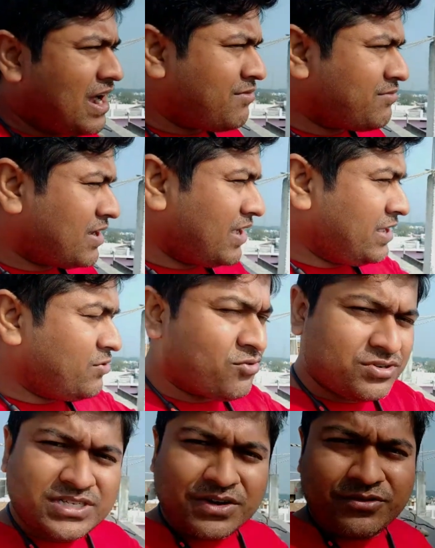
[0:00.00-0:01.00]
আমরা এই
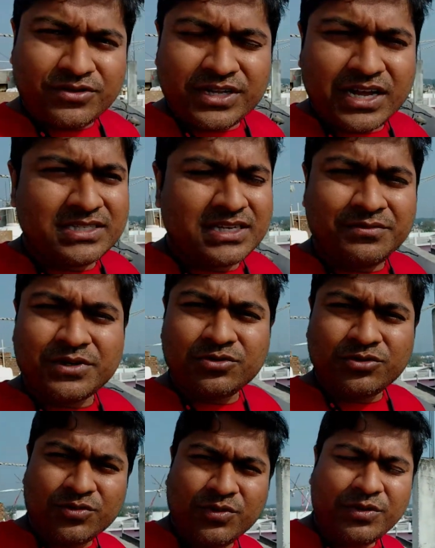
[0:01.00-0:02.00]
ওরচা ফোর্টেই আজকে আমি
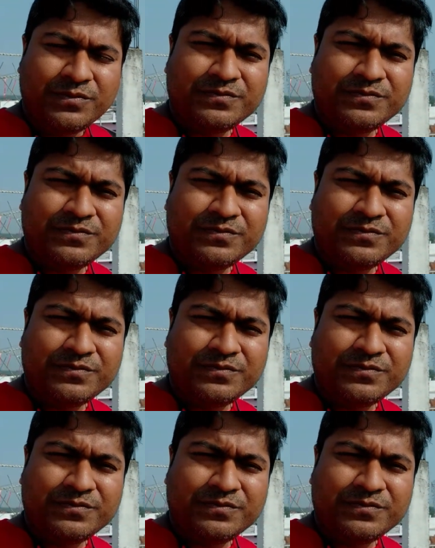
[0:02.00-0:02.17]
ঘুরবো